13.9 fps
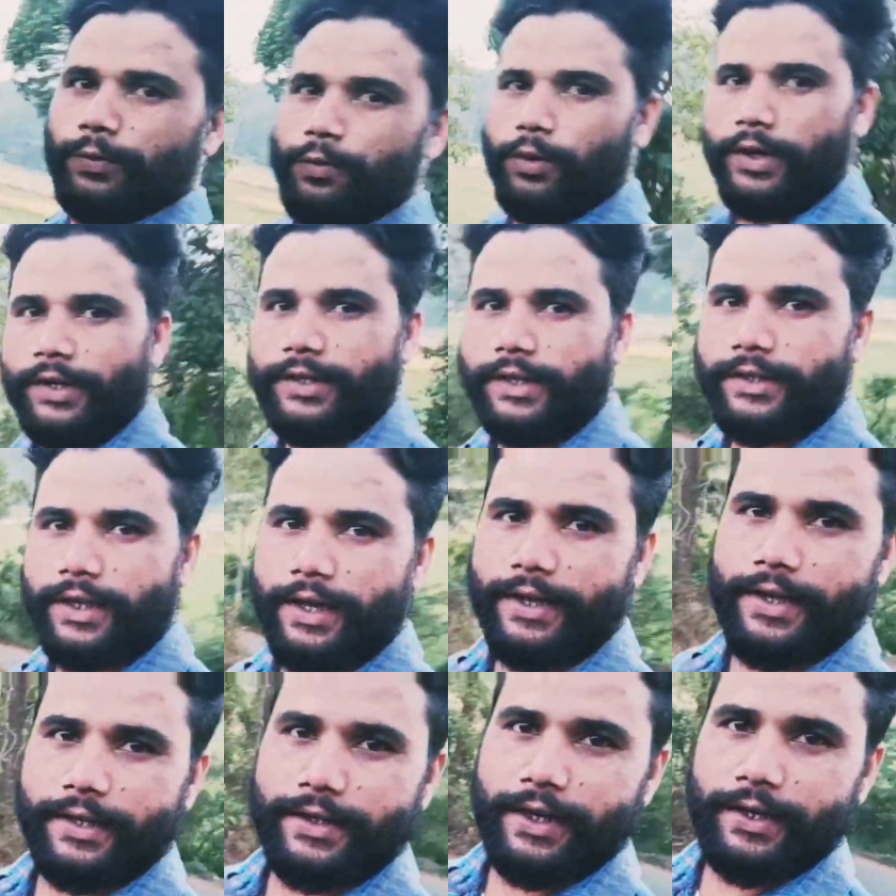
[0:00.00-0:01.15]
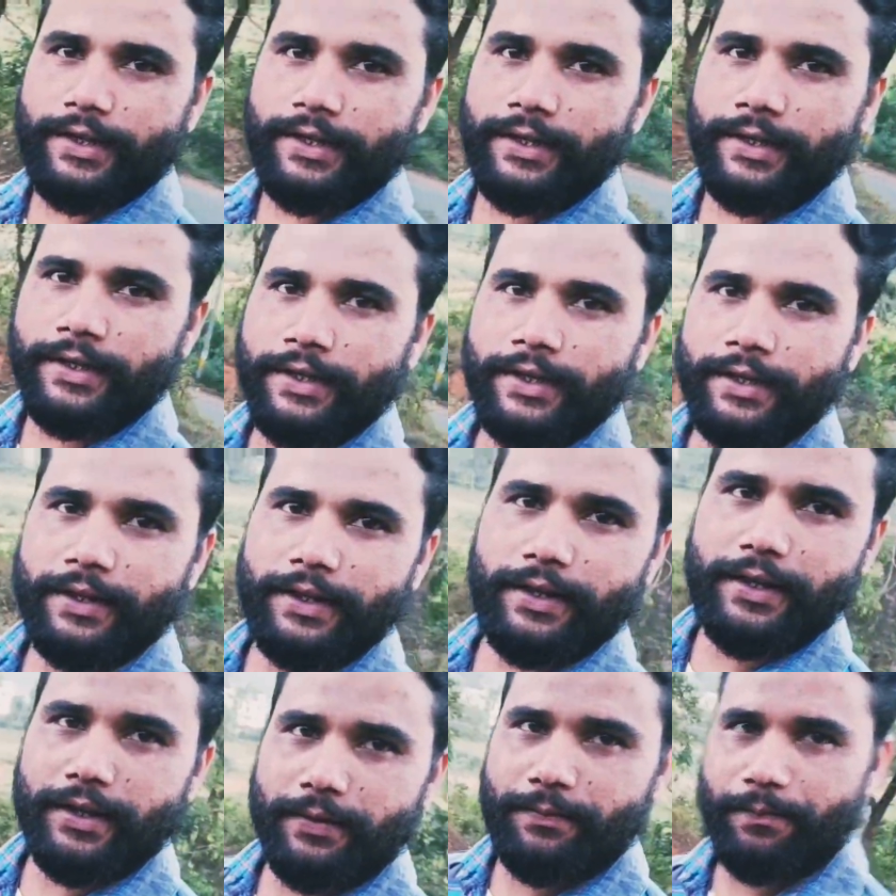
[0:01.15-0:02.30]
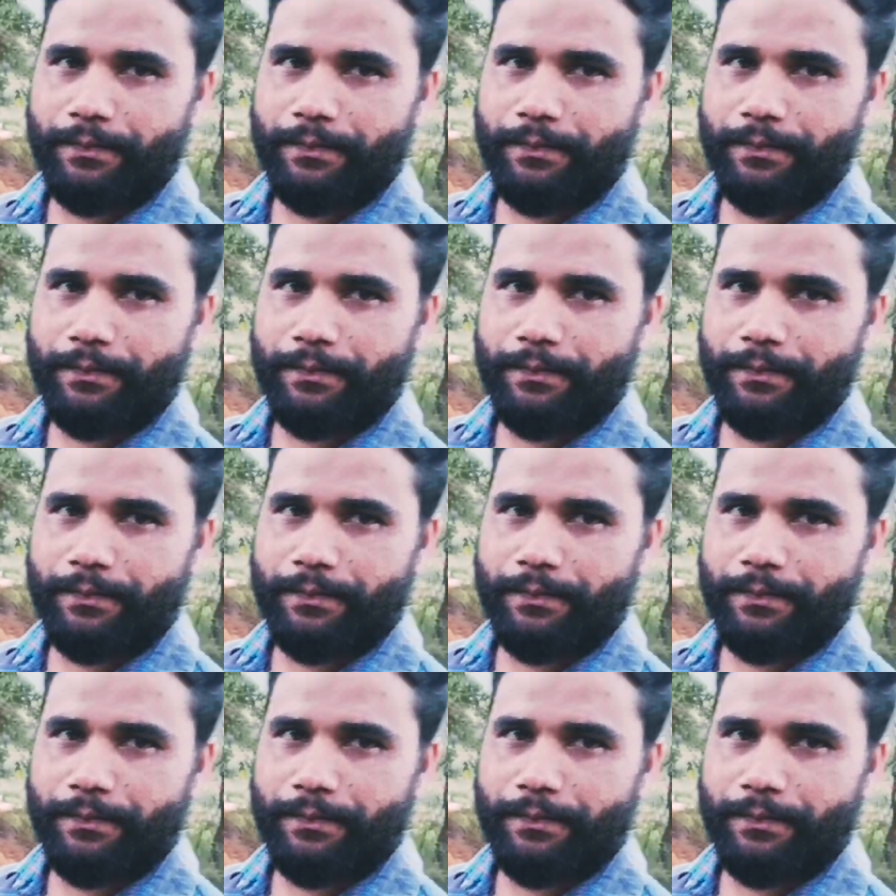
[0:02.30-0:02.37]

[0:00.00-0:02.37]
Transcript: तो पूरा नीचे चला गया शायद देखिए